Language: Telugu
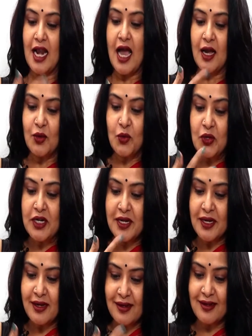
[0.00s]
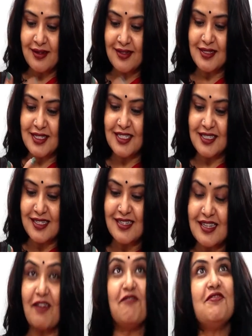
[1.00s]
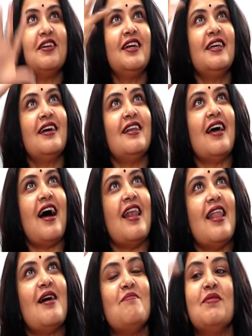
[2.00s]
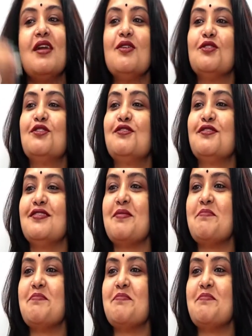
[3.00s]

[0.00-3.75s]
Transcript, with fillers: నా గుండె సవ్వడి అలా అలాంలా వస్తుంది